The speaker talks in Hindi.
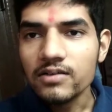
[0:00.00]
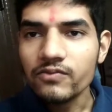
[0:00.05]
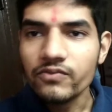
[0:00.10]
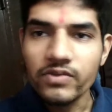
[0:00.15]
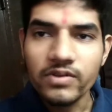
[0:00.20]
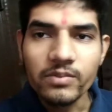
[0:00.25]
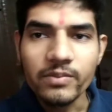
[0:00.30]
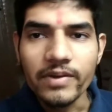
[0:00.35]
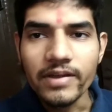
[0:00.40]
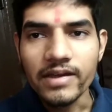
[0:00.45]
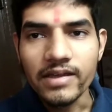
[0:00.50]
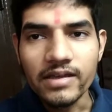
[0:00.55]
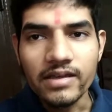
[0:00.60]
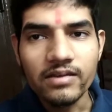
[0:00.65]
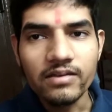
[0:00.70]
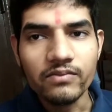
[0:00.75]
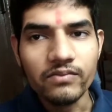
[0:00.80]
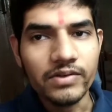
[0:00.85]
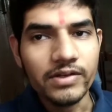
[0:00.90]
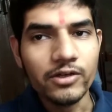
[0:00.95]
फिर मैंने
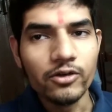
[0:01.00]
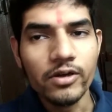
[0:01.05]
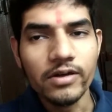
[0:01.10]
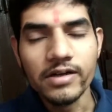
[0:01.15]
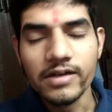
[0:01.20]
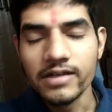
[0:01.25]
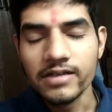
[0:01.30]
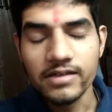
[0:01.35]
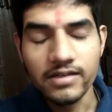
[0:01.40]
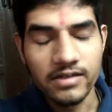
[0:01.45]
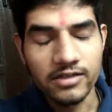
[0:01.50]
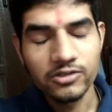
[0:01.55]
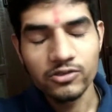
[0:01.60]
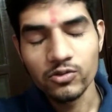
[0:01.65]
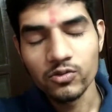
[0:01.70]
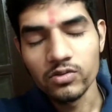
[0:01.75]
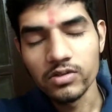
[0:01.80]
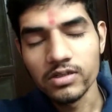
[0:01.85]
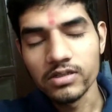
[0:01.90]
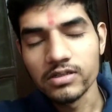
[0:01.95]
वीडियो एडिटिंग करना
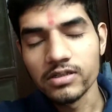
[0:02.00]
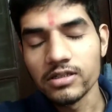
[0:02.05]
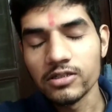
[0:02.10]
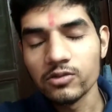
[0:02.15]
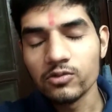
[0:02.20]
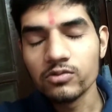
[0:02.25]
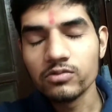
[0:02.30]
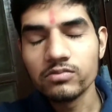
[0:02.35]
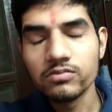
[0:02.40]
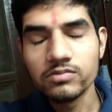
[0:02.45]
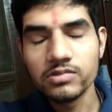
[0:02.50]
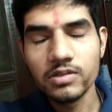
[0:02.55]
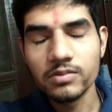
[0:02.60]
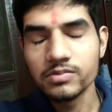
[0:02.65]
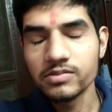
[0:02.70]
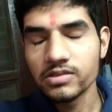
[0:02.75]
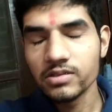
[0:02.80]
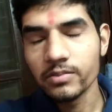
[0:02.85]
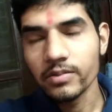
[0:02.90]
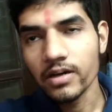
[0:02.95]
शुरू कर दिया तो जब
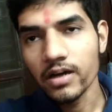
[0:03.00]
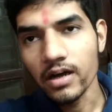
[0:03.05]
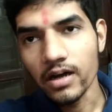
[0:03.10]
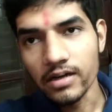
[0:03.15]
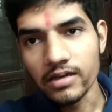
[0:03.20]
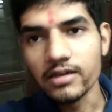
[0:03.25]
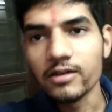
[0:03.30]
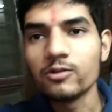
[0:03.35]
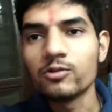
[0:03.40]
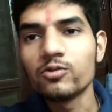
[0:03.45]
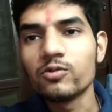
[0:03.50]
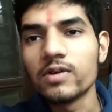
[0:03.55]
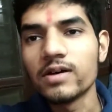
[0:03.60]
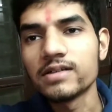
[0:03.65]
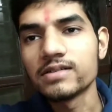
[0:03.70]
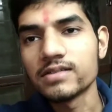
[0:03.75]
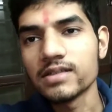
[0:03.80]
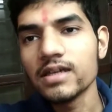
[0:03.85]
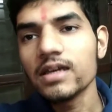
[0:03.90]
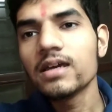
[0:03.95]
से मैं आया हूँ
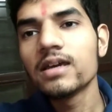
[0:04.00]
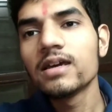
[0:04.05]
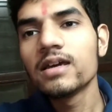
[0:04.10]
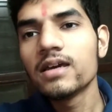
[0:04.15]
वहाँ से